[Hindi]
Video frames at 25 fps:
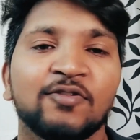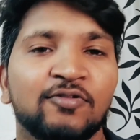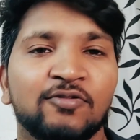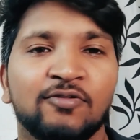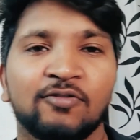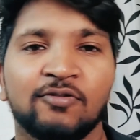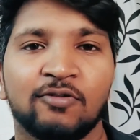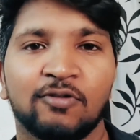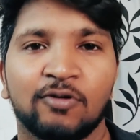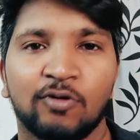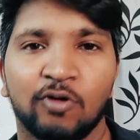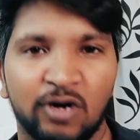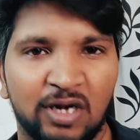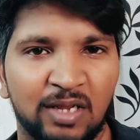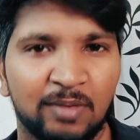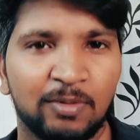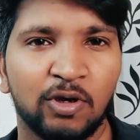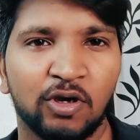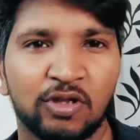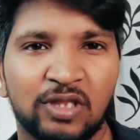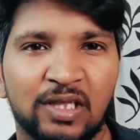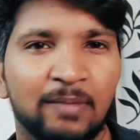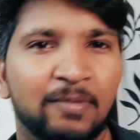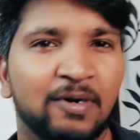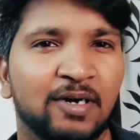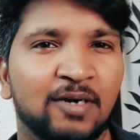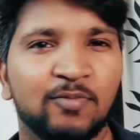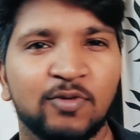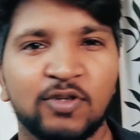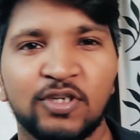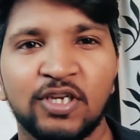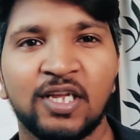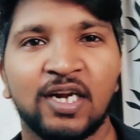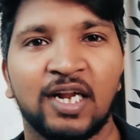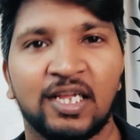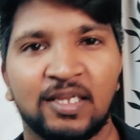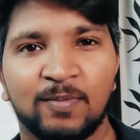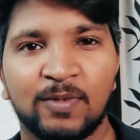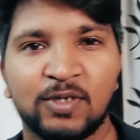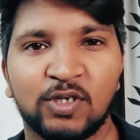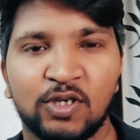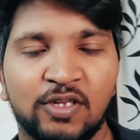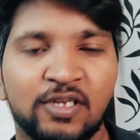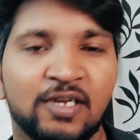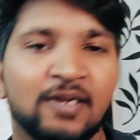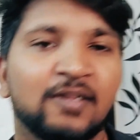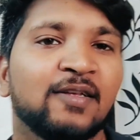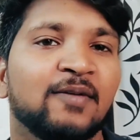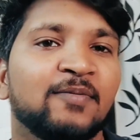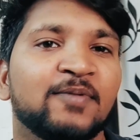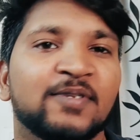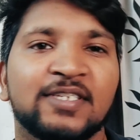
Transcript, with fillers: तो रोटी भी होता है बट मुझे राजमा चावल ज़्यादा